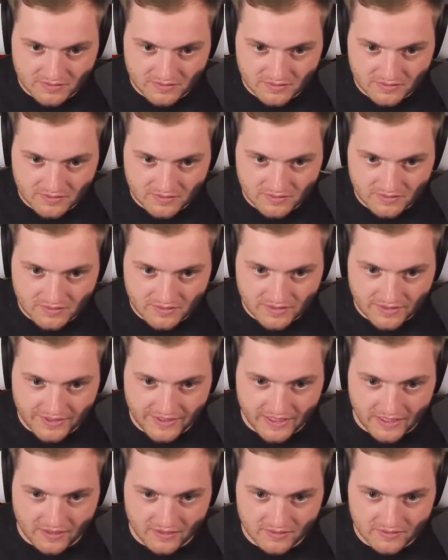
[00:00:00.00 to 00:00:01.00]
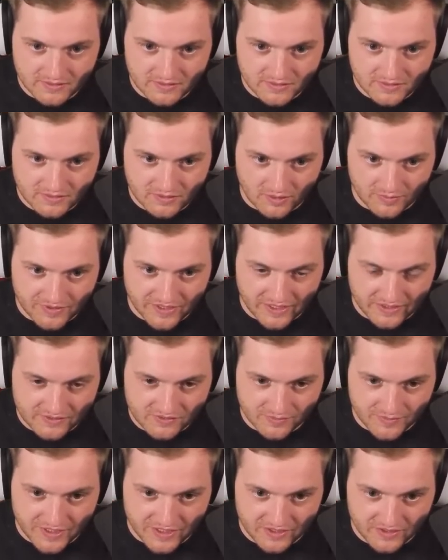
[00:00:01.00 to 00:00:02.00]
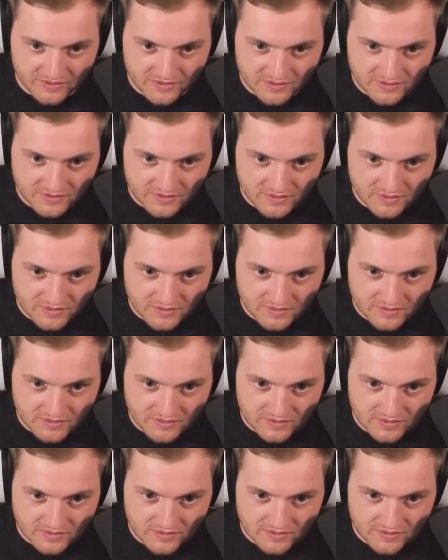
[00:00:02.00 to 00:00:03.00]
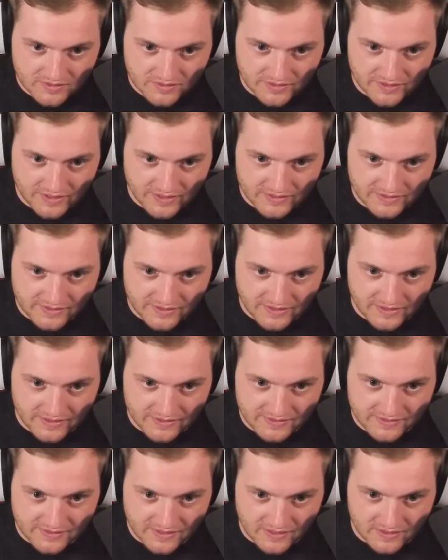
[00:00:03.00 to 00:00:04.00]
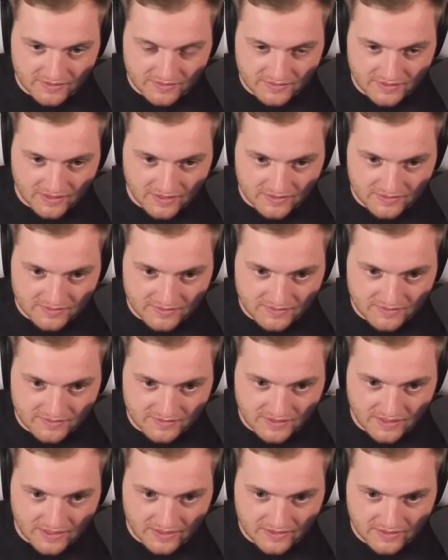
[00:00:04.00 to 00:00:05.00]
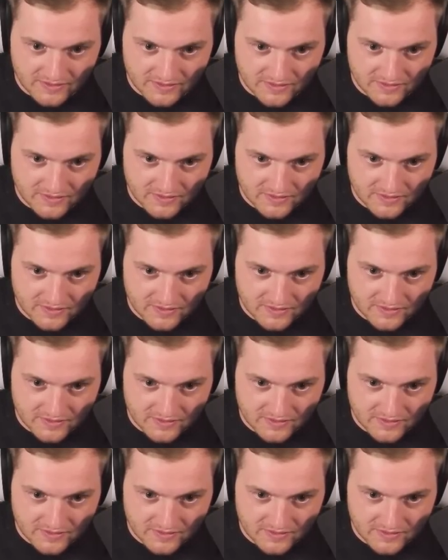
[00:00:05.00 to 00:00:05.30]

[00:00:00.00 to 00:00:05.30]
eigentlich da oben an hier. der Wand, aber man okay, kann die auch craften, glaube ich. Ja, geil. Danke. Zack.